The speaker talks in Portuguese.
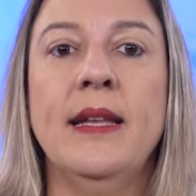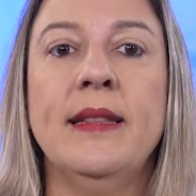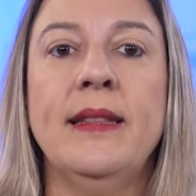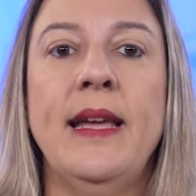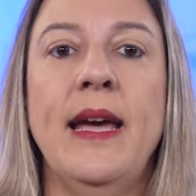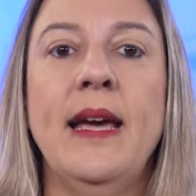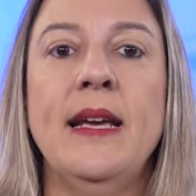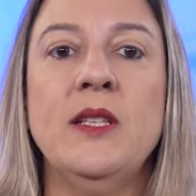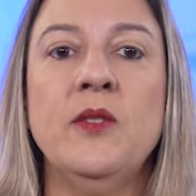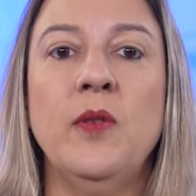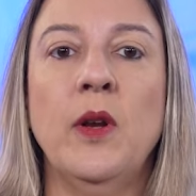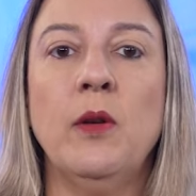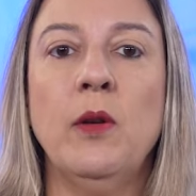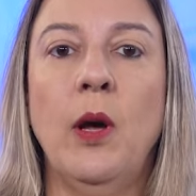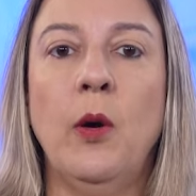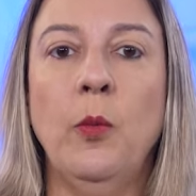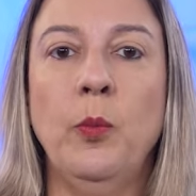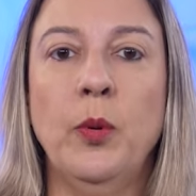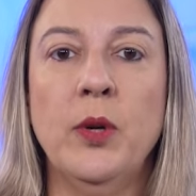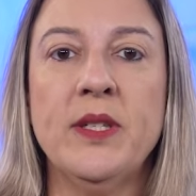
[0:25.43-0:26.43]

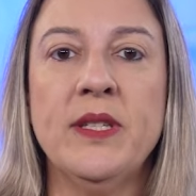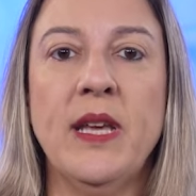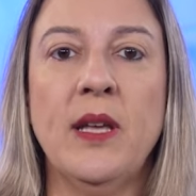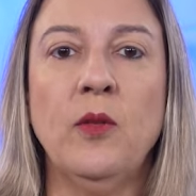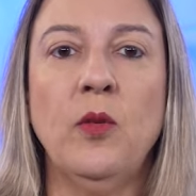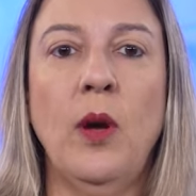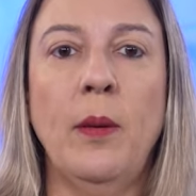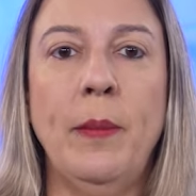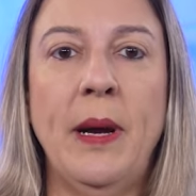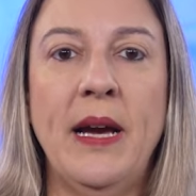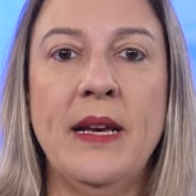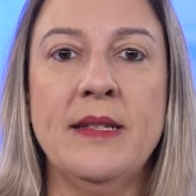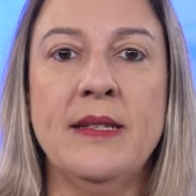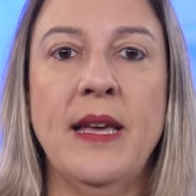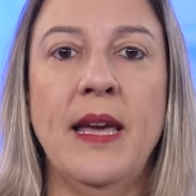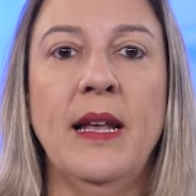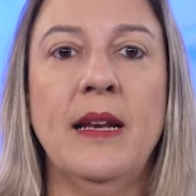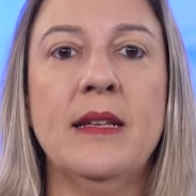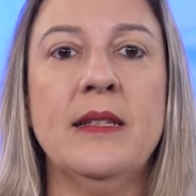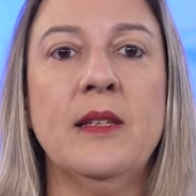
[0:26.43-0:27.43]
10,1% a mais
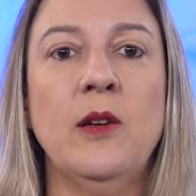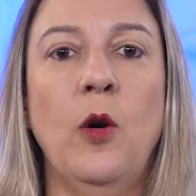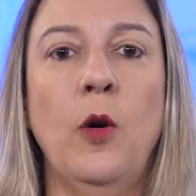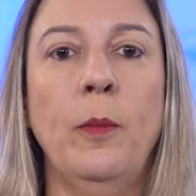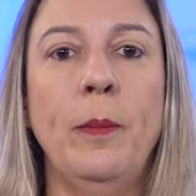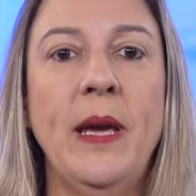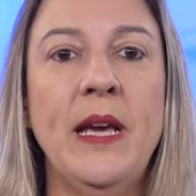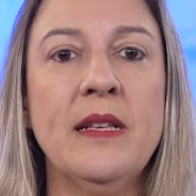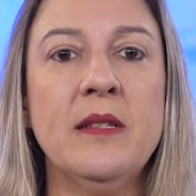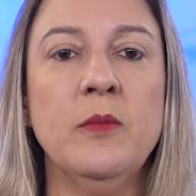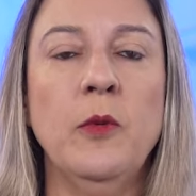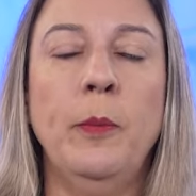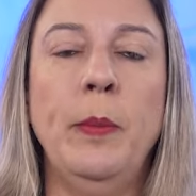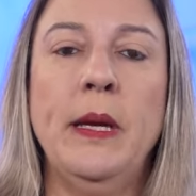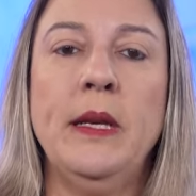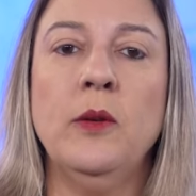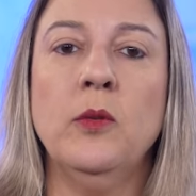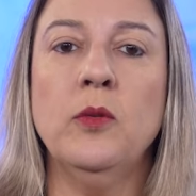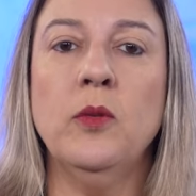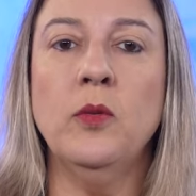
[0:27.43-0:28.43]
em relação ao mesmo
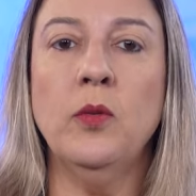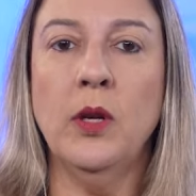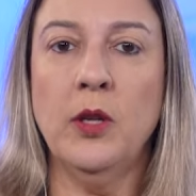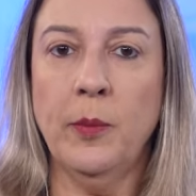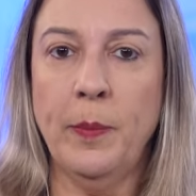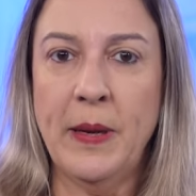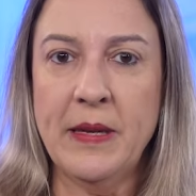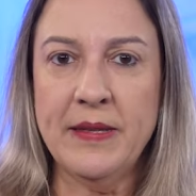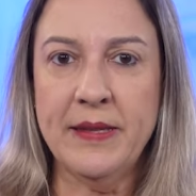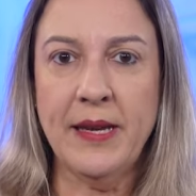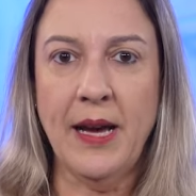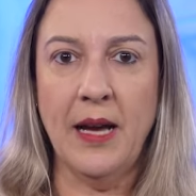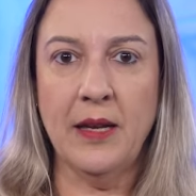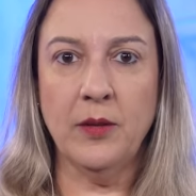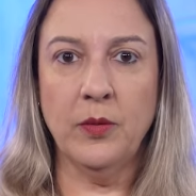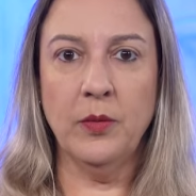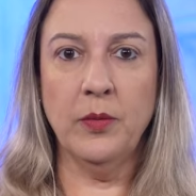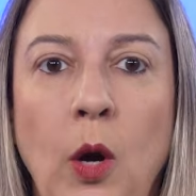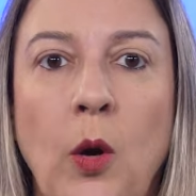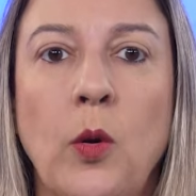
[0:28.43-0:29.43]
período do ano
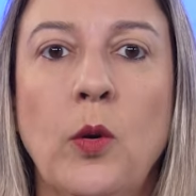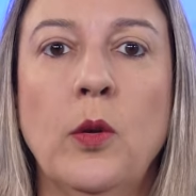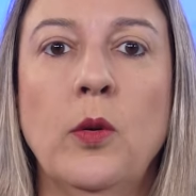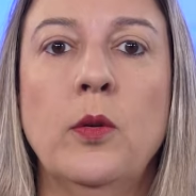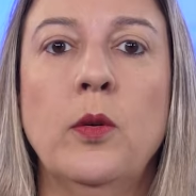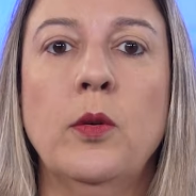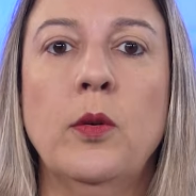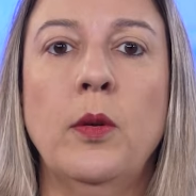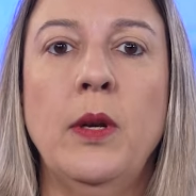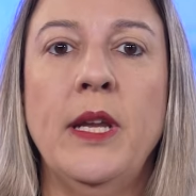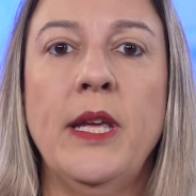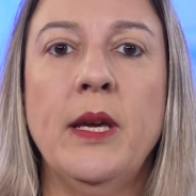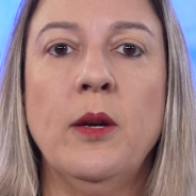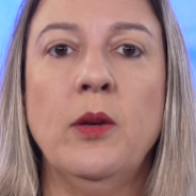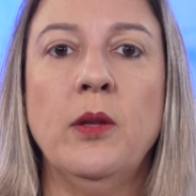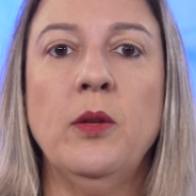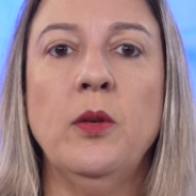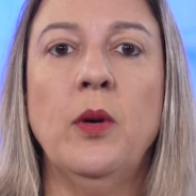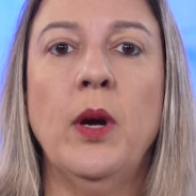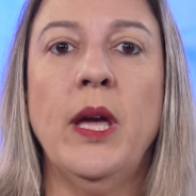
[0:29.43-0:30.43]
passado. O lucro
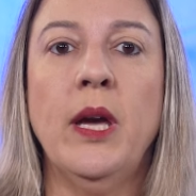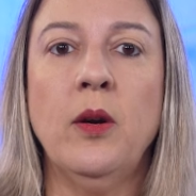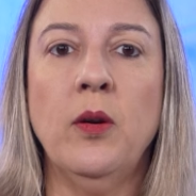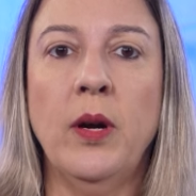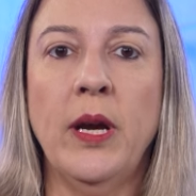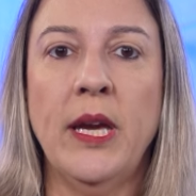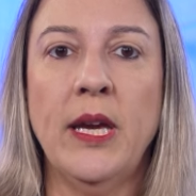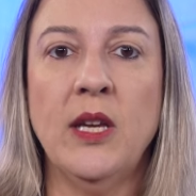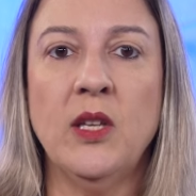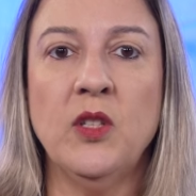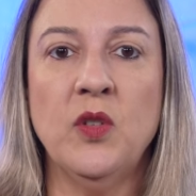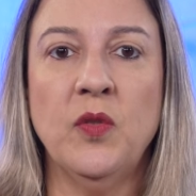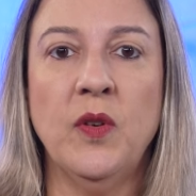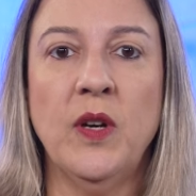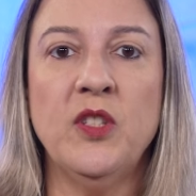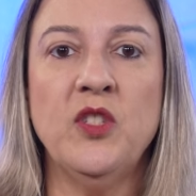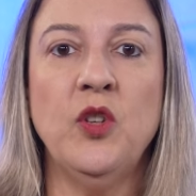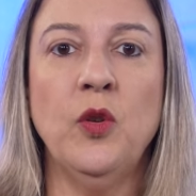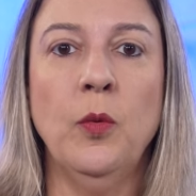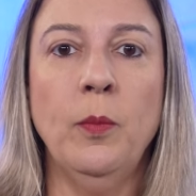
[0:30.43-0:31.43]
líquido recorrente
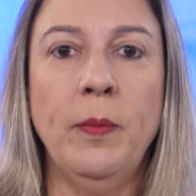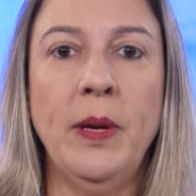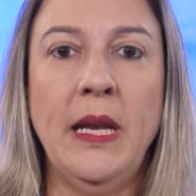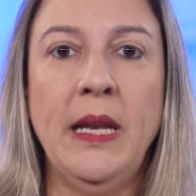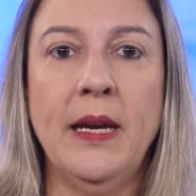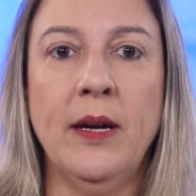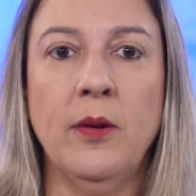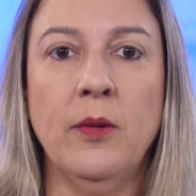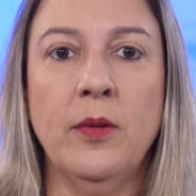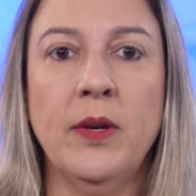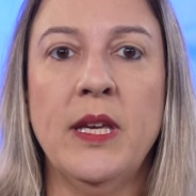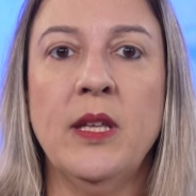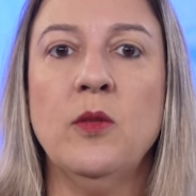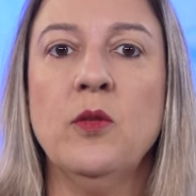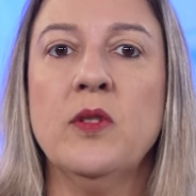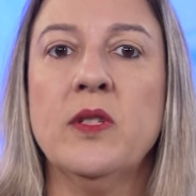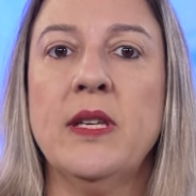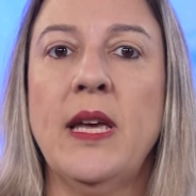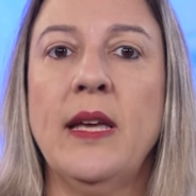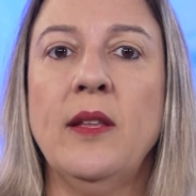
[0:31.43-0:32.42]
foi de 1 bilhão e
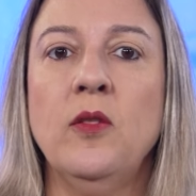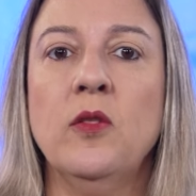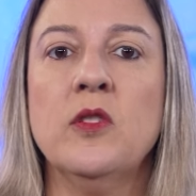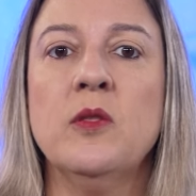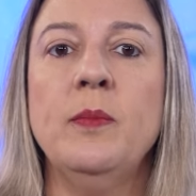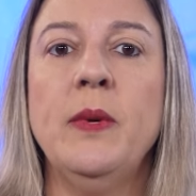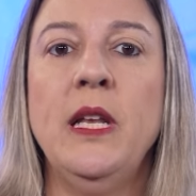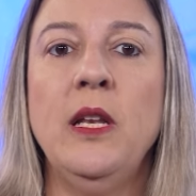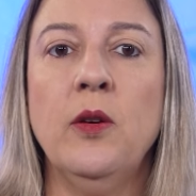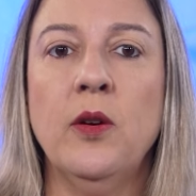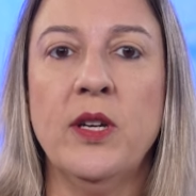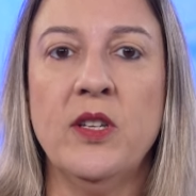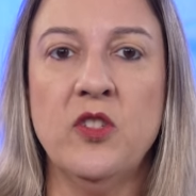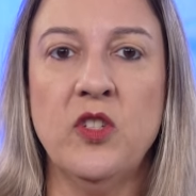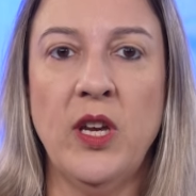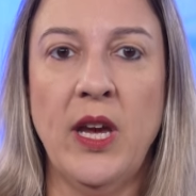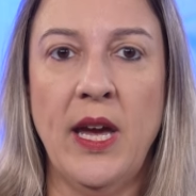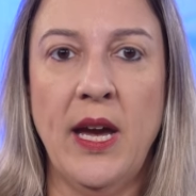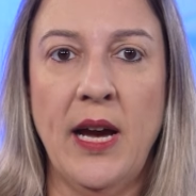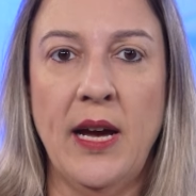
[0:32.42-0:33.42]
200 milhões
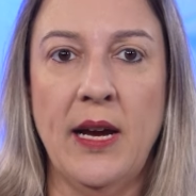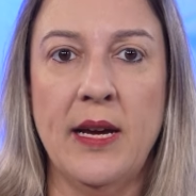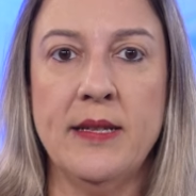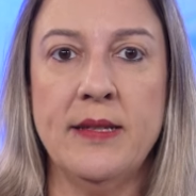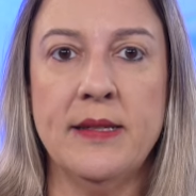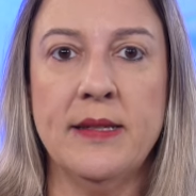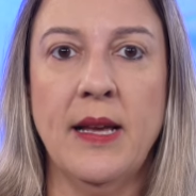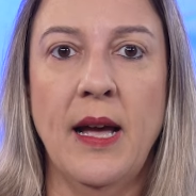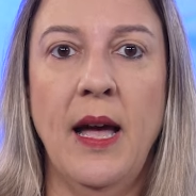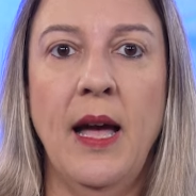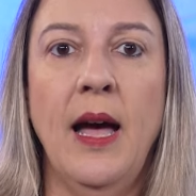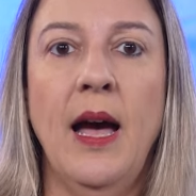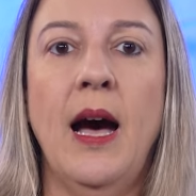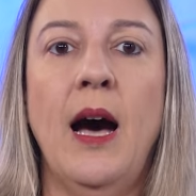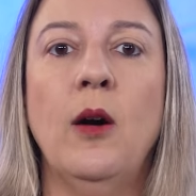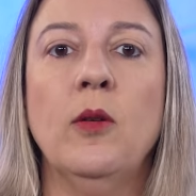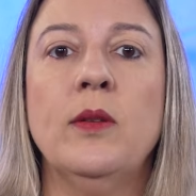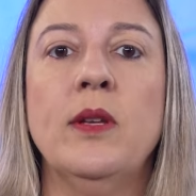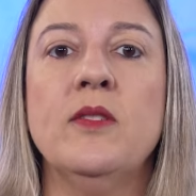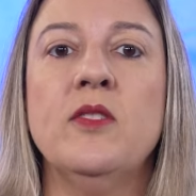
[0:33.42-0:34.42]
de reais,
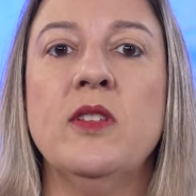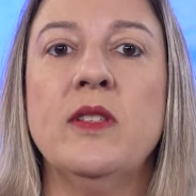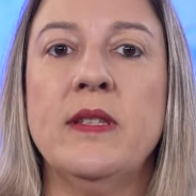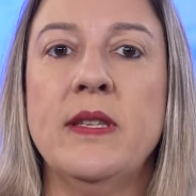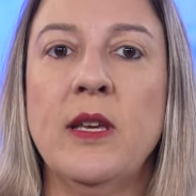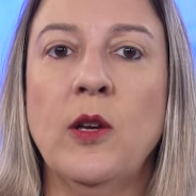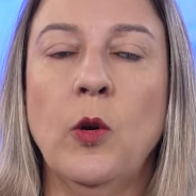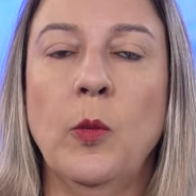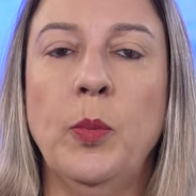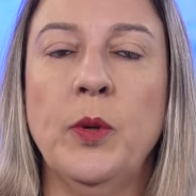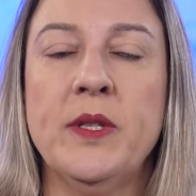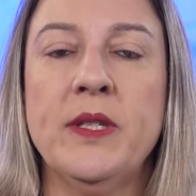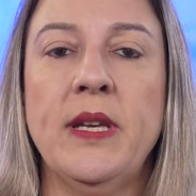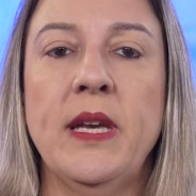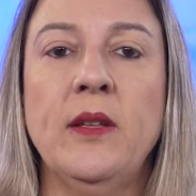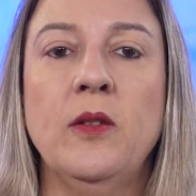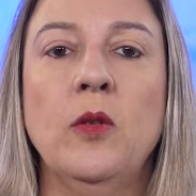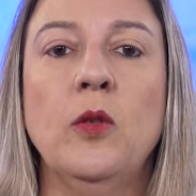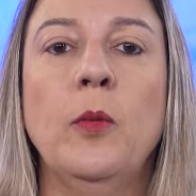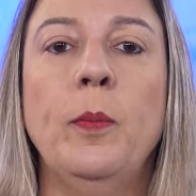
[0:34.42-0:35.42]
alta de
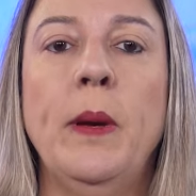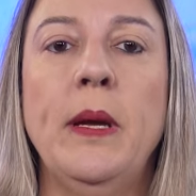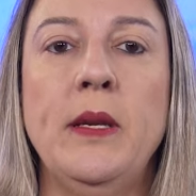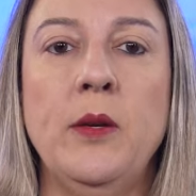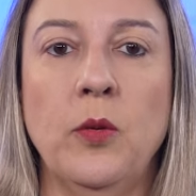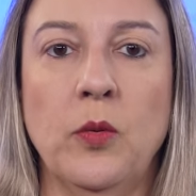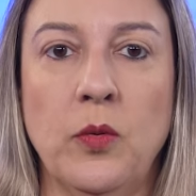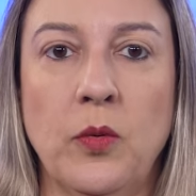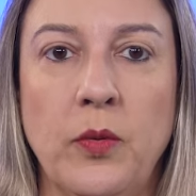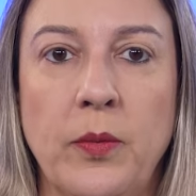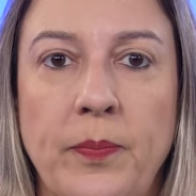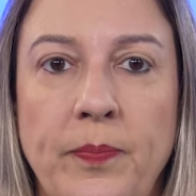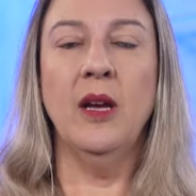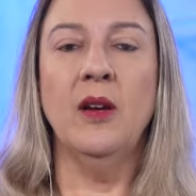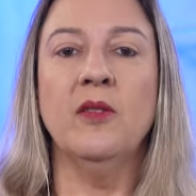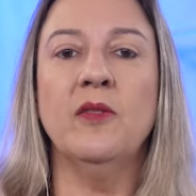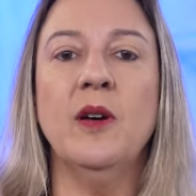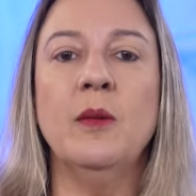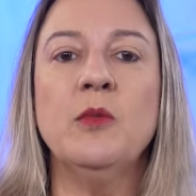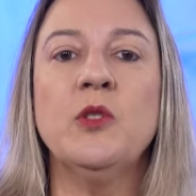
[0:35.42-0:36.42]
5% no período.
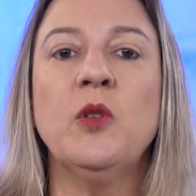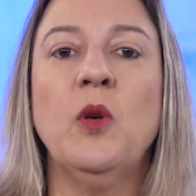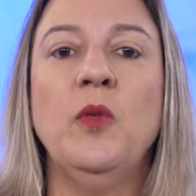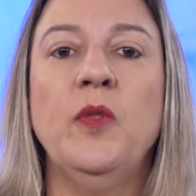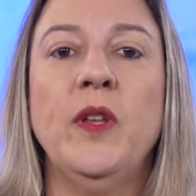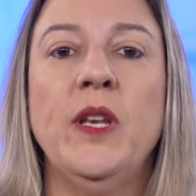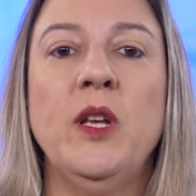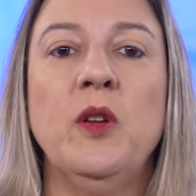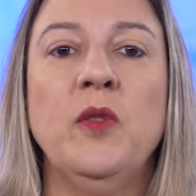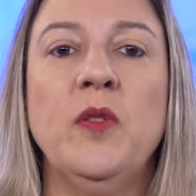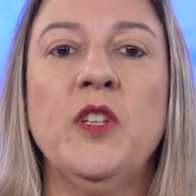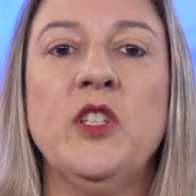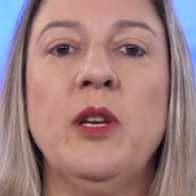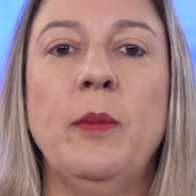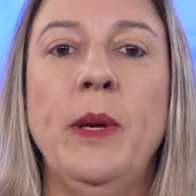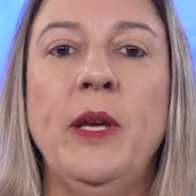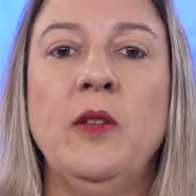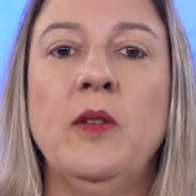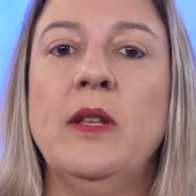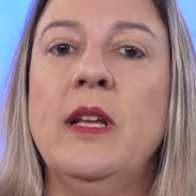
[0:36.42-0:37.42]
Vamos conferir o
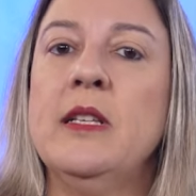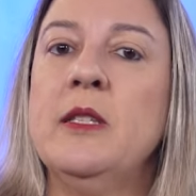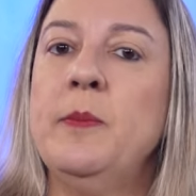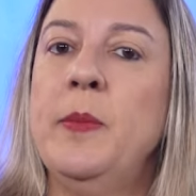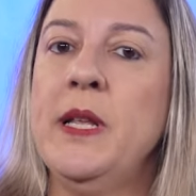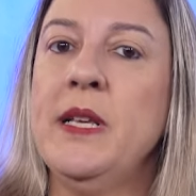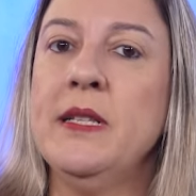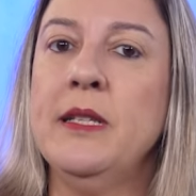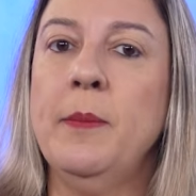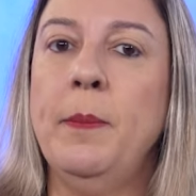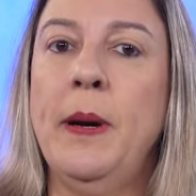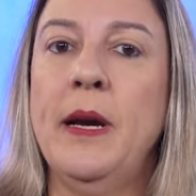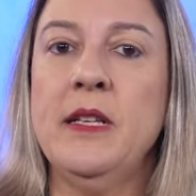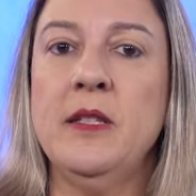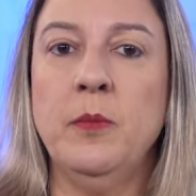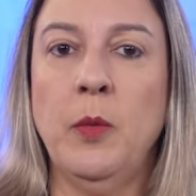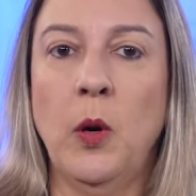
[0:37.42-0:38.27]
fechamento das principais